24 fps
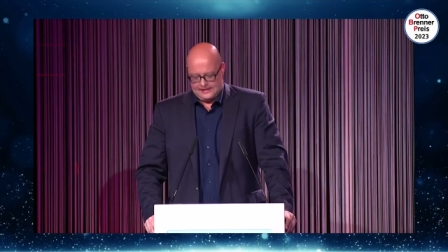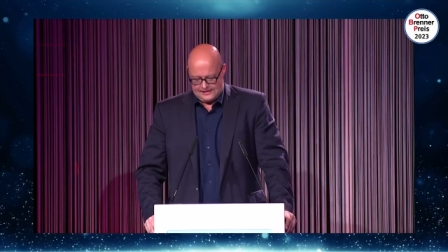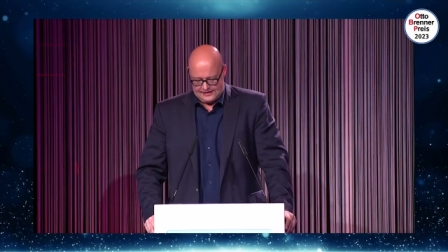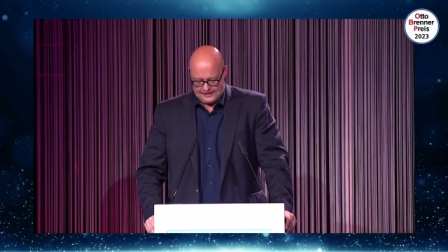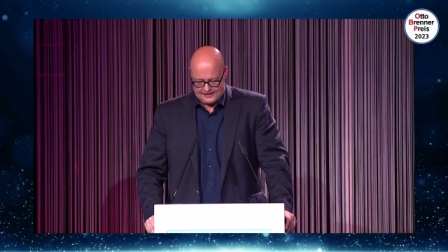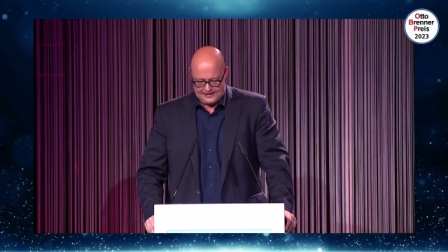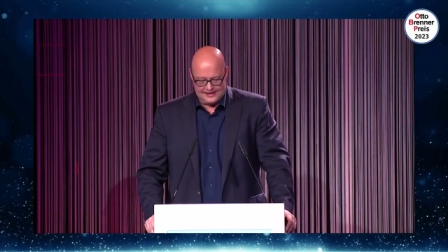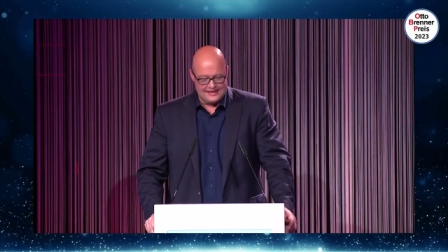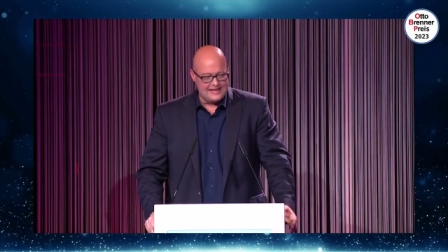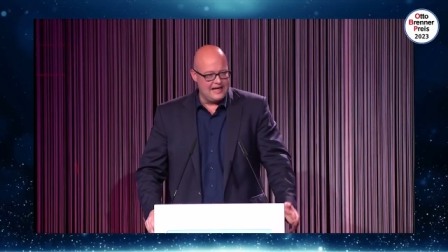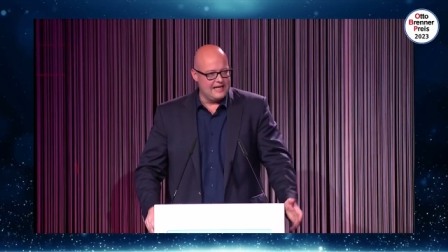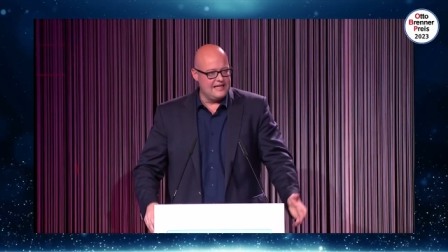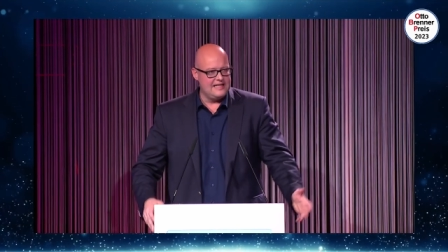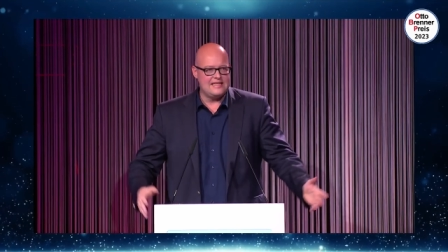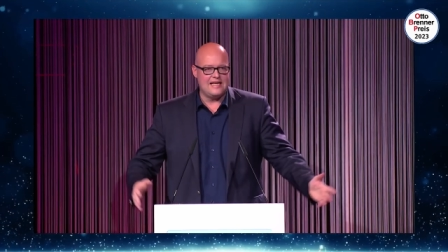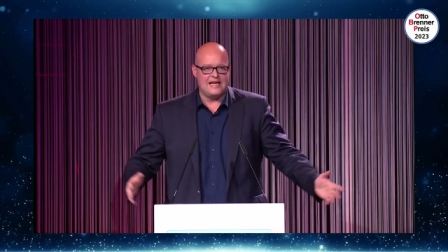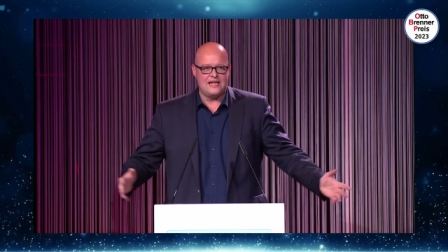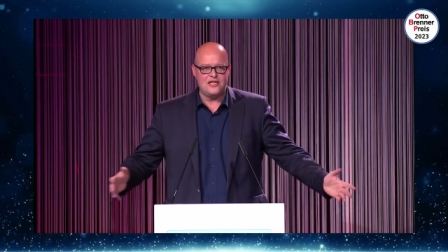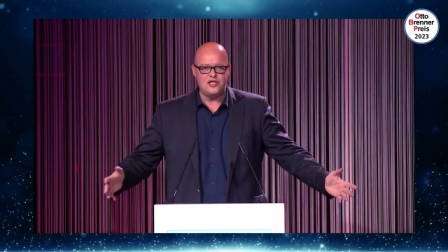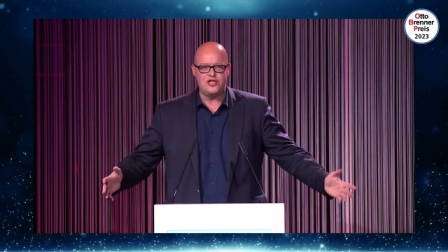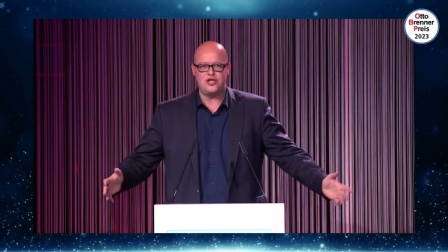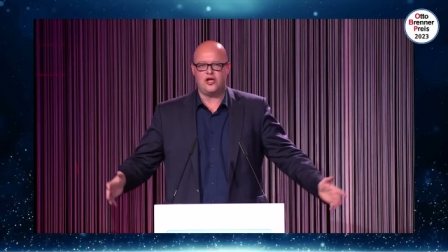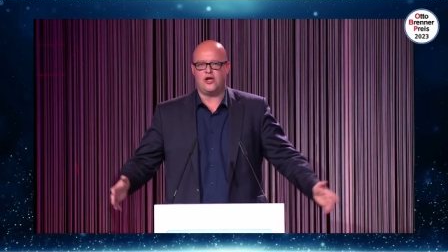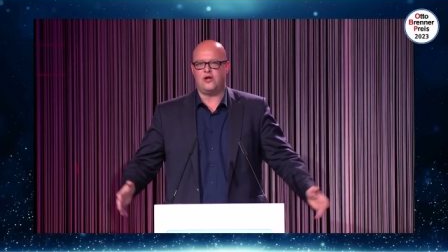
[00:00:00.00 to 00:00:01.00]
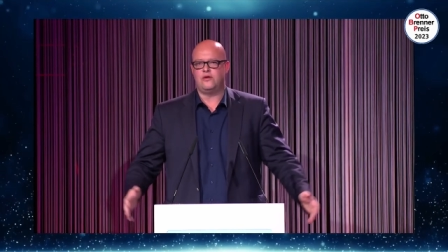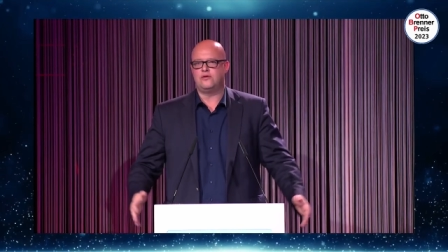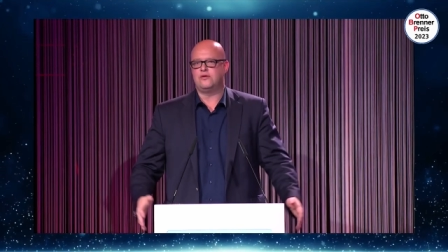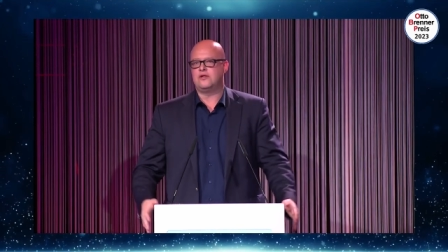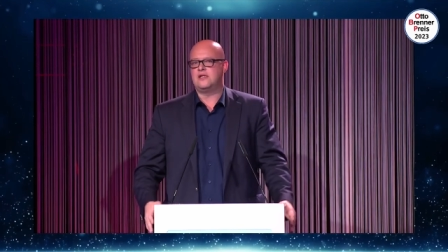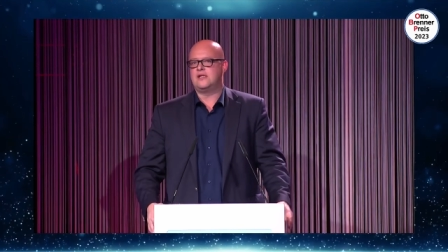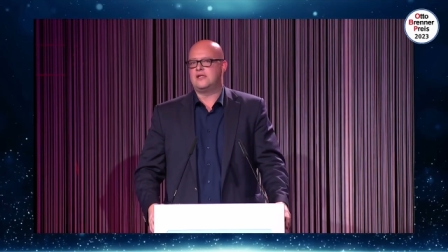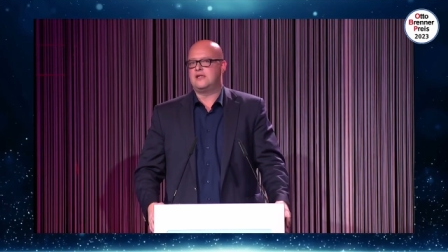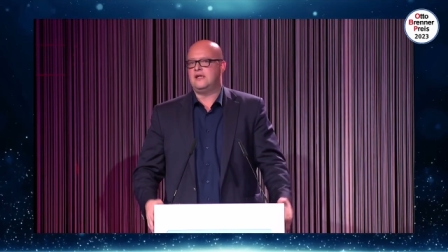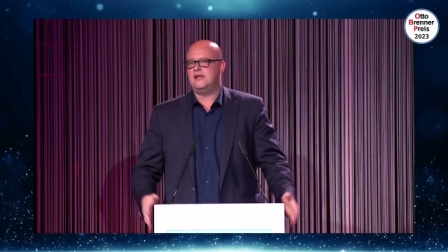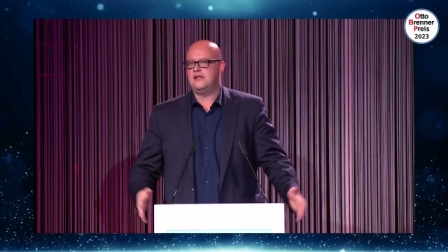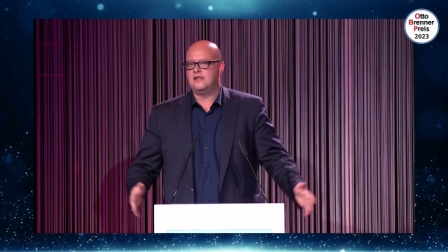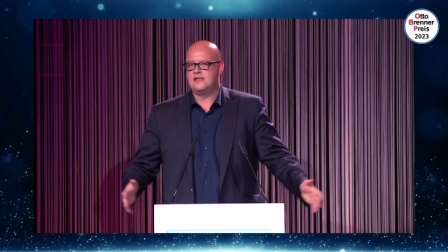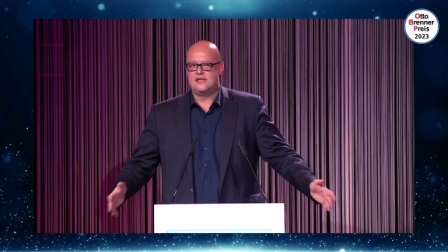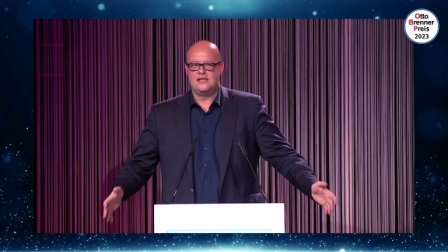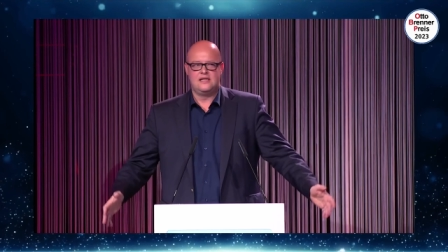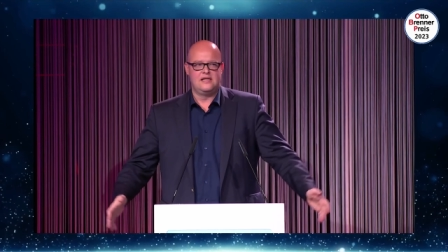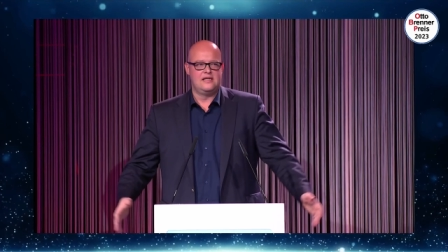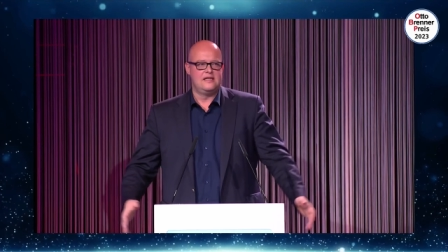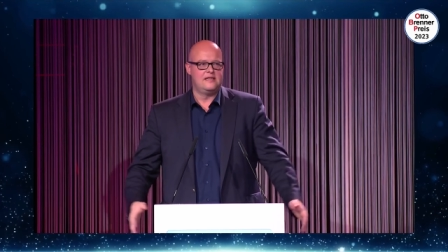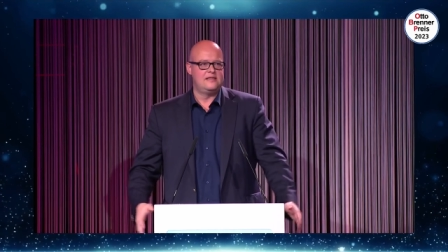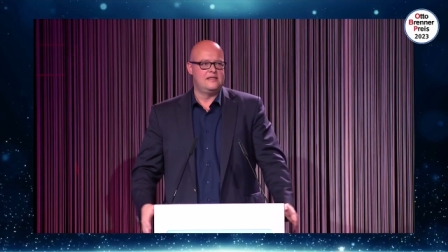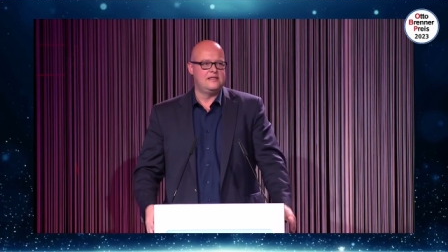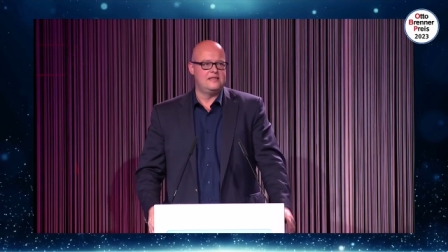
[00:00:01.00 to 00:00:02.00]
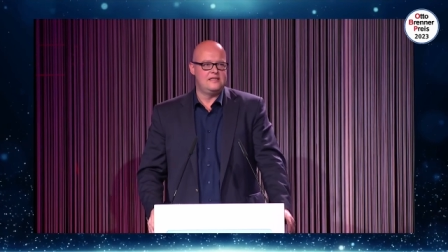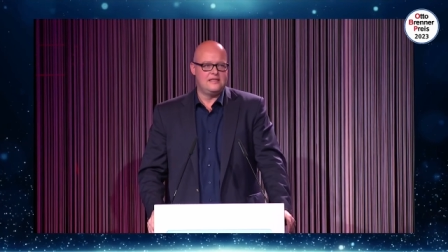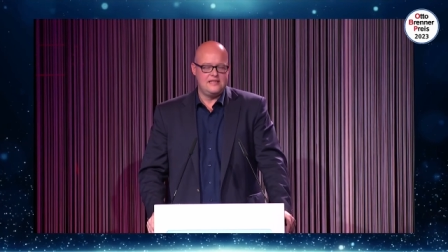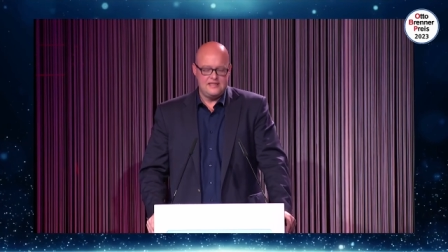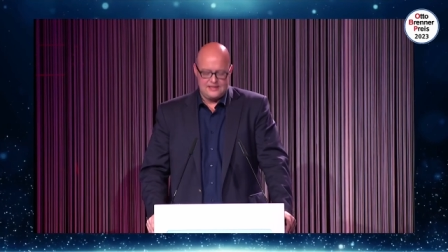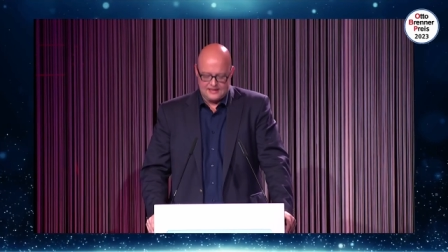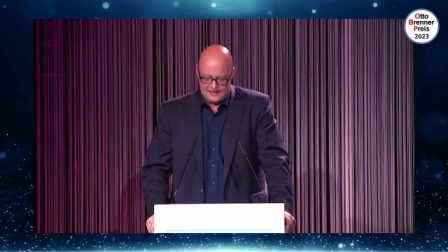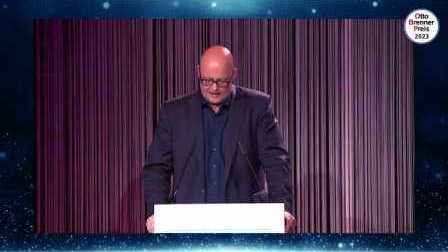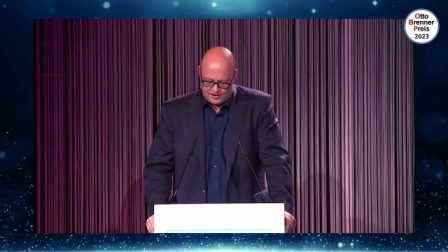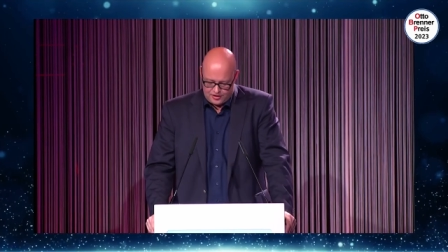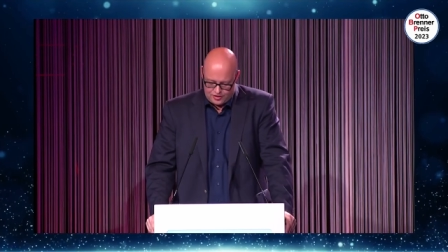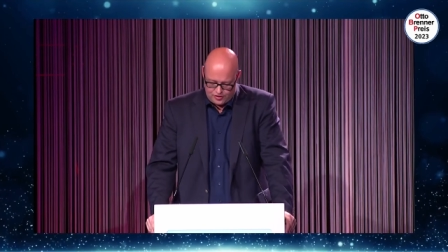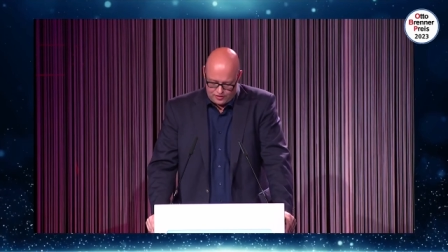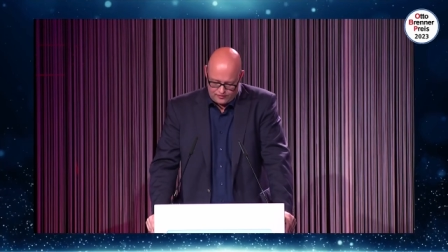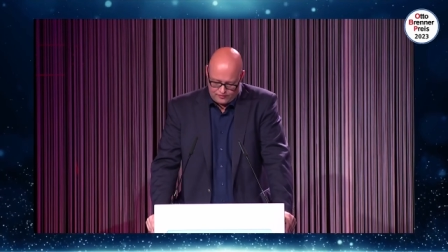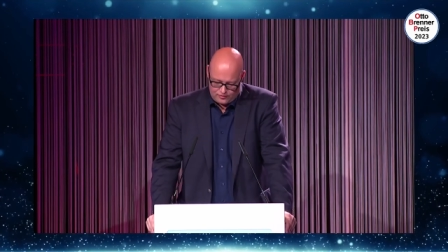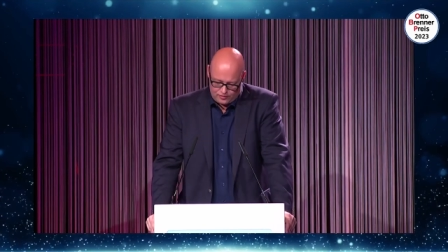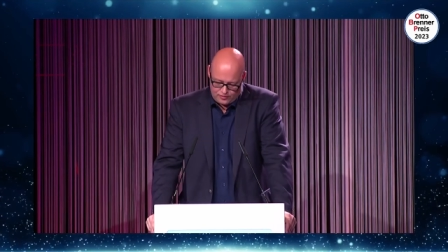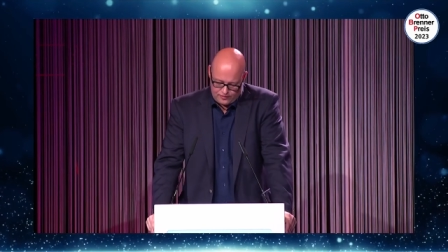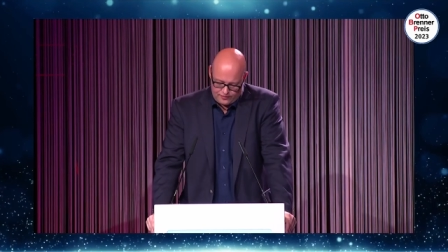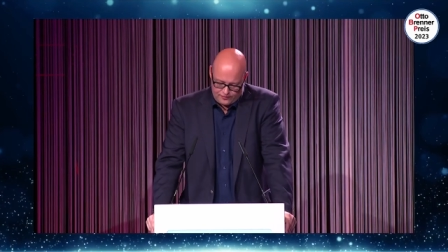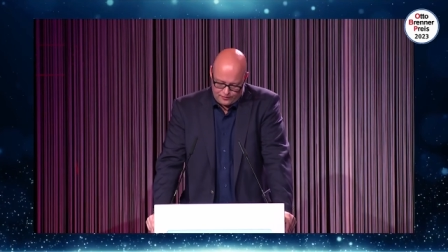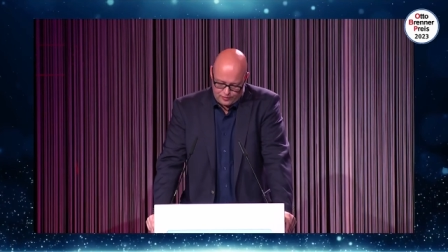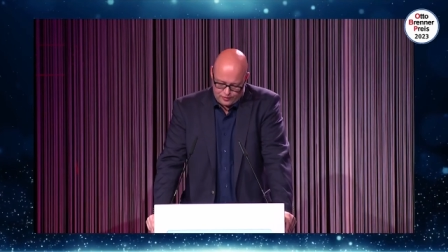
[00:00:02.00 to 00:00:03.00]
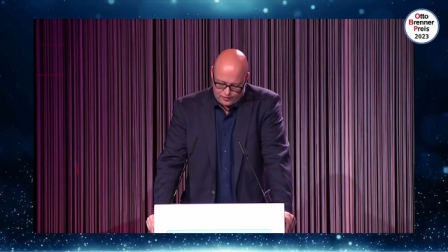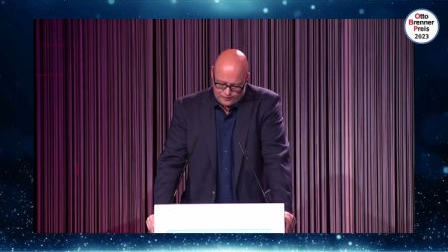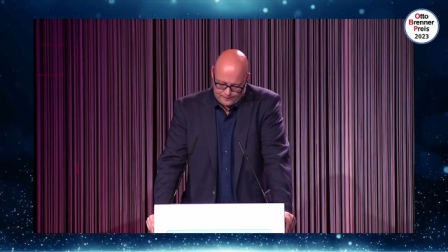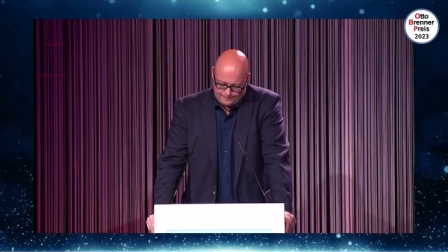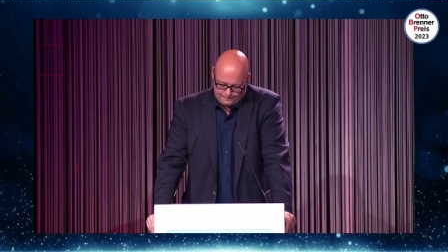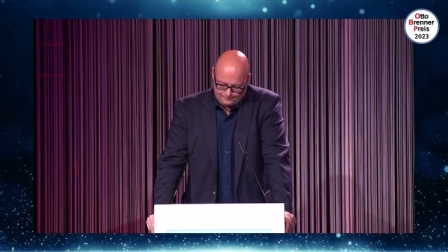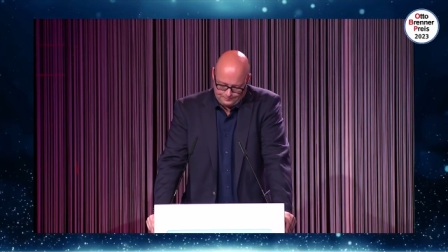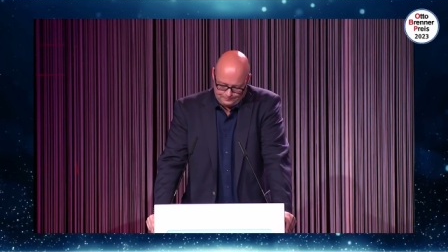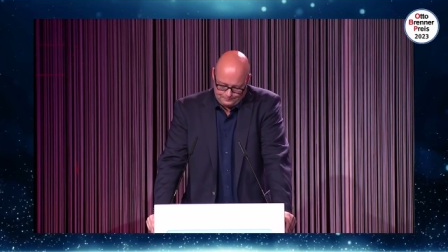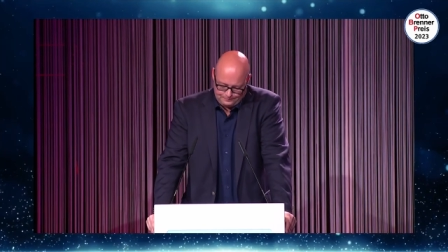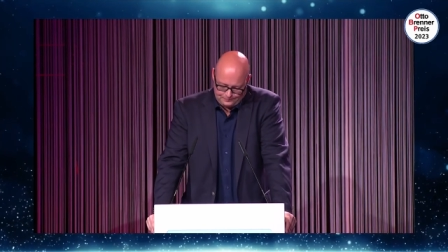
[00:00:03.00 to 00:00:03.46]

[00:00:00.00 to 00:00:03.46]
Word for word: die sie gar nicht anschauen oder die sie nicht anschauen wollen würden